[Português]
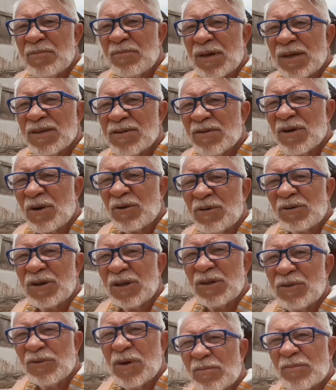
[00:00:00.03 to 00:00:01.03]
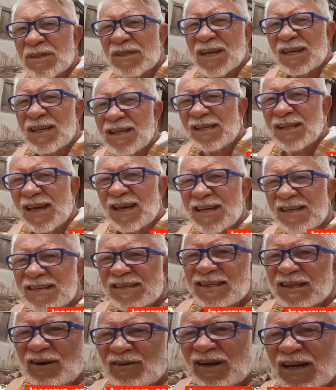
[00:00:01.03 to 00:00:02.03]
E aí, pessoal, continuamos aqui na
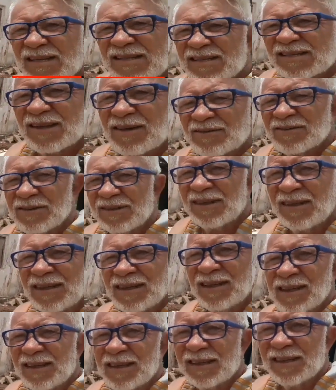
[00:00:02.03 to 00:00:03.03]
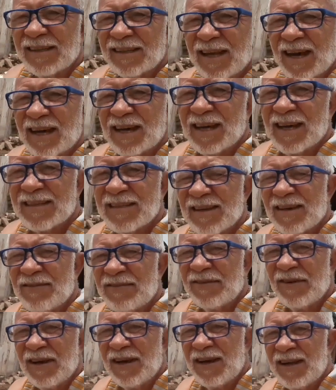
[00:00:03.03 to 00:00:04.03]
restauração da
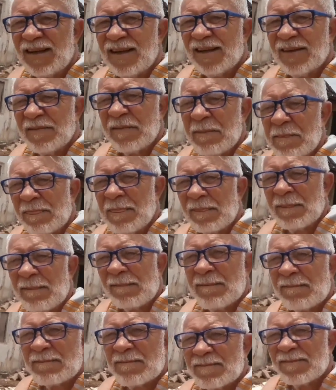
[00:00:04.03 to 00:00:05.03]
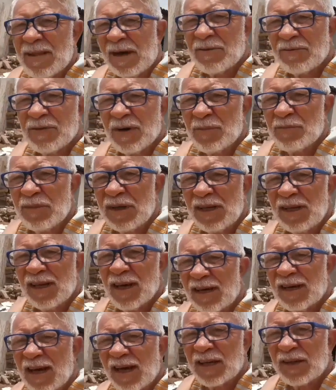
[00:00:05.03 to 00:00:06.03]
Casa Velha, da
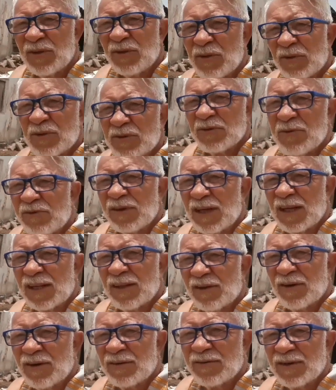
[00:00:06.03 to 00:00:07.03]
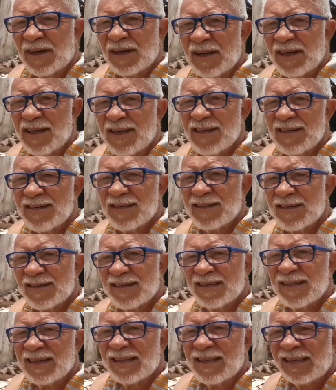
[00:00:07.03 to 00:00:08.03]
família Cardoso Vila Nova
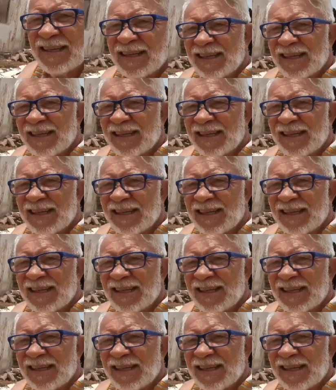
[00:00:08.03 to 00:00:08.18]
Reis.